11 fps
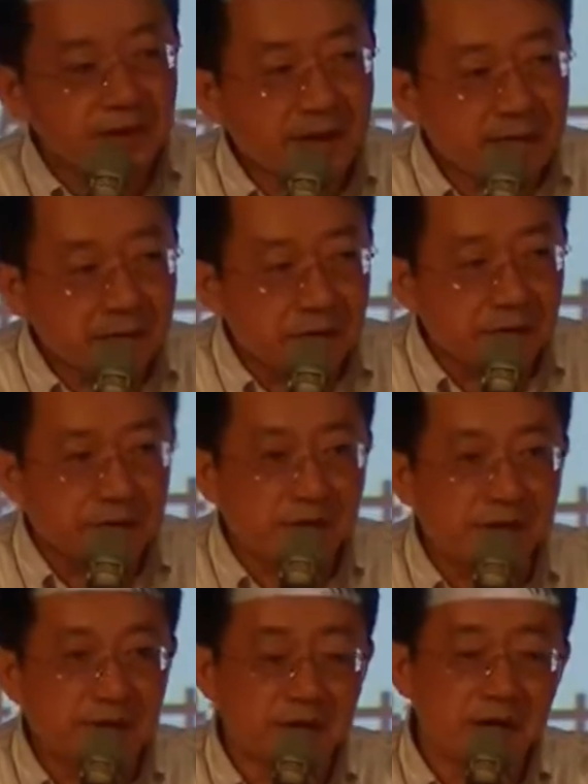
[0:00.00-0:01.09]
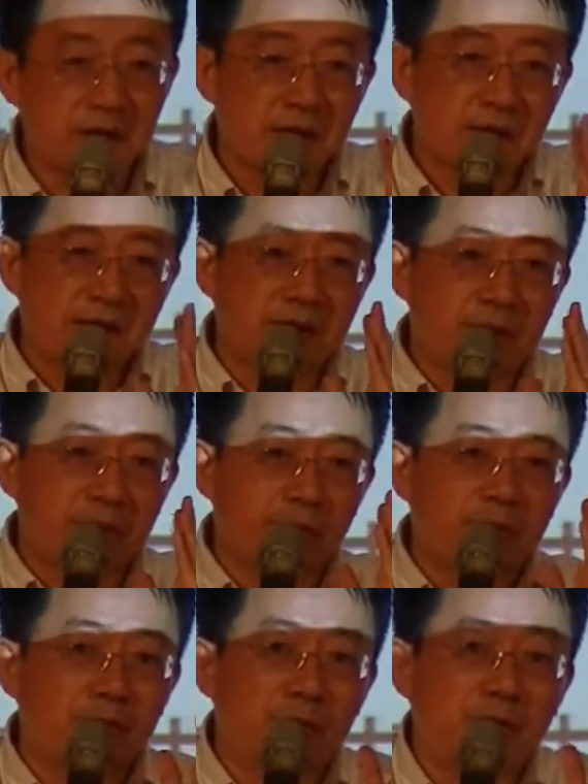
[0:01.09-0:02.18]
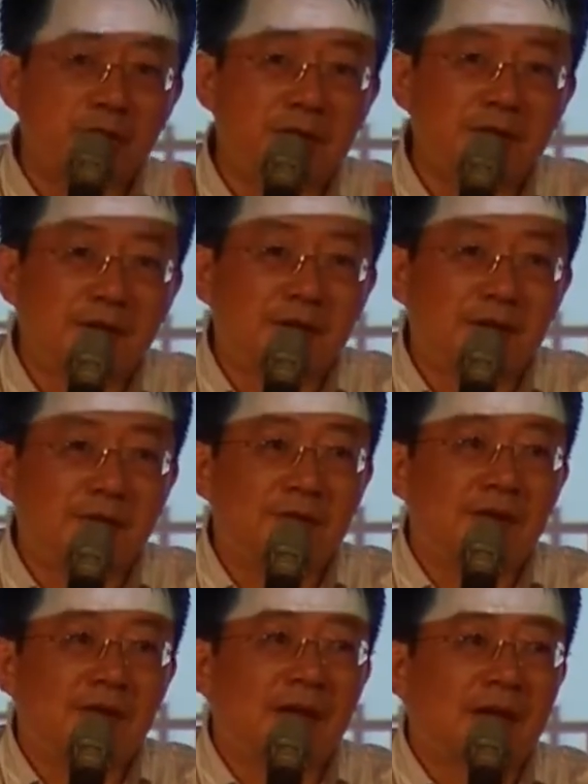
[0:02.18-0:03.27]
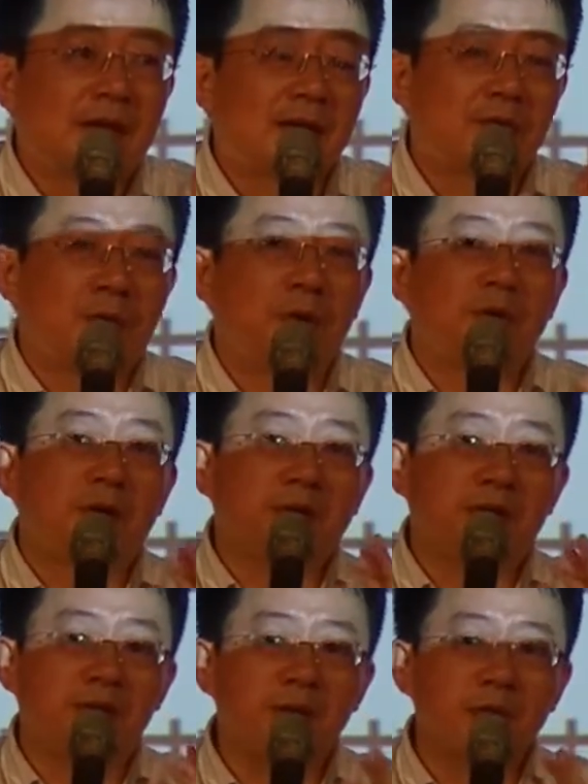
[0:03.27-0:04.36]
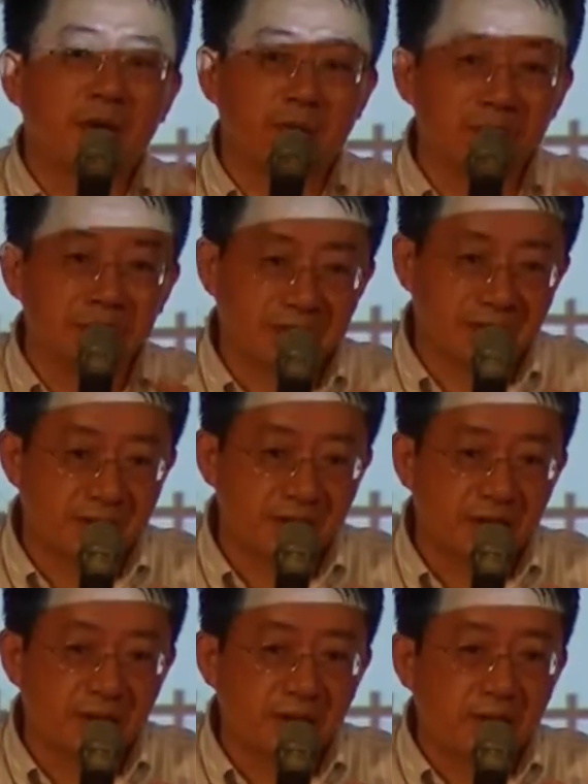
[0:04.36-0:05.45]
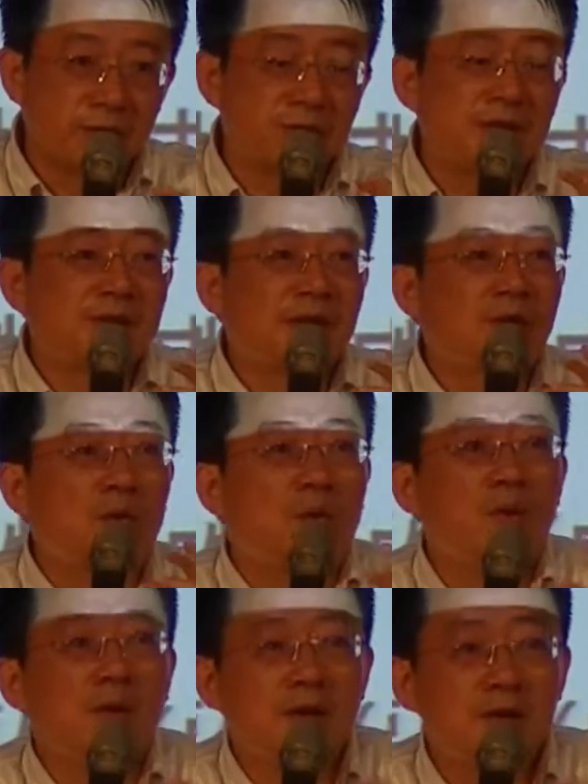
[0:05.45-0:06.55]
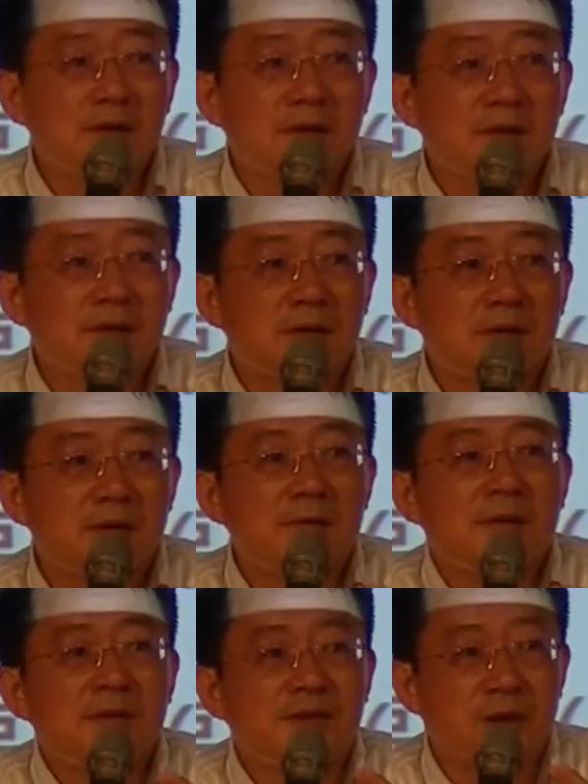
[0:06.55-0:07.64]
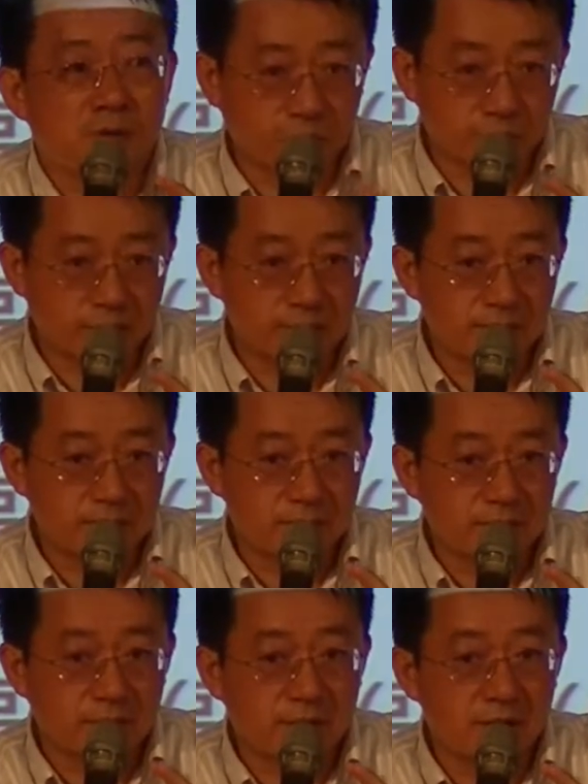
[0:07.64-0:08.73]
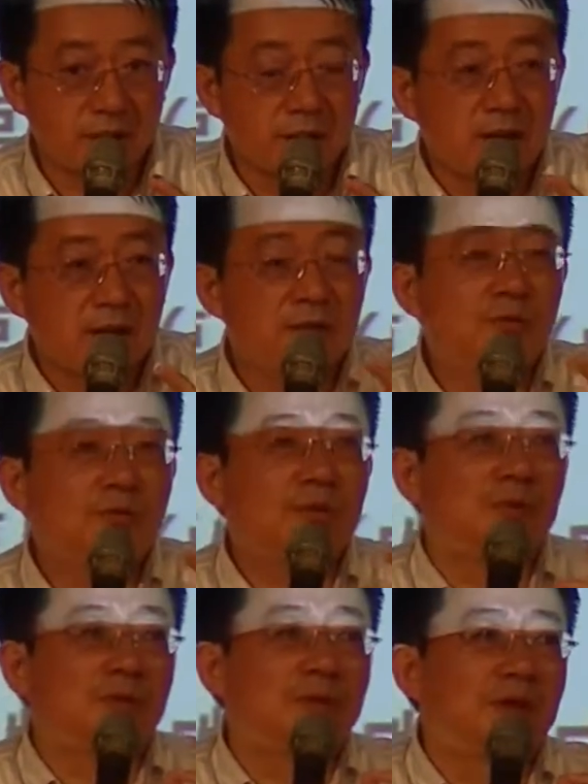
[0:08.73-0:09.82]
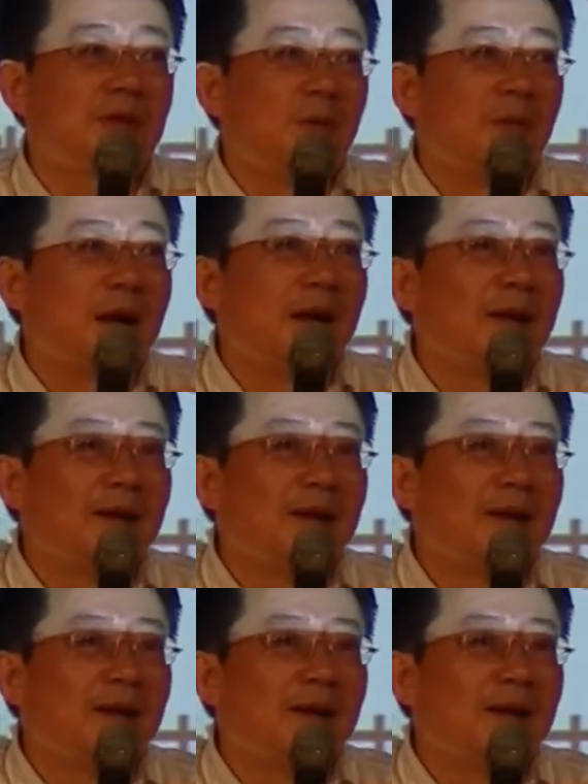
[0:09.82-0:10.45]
在民主宪政，你想要追求某些理想的情况之下，他所碰到的是另外一个问题，就是说你在国会基本上是少数的。那所以说，我觉得恐怕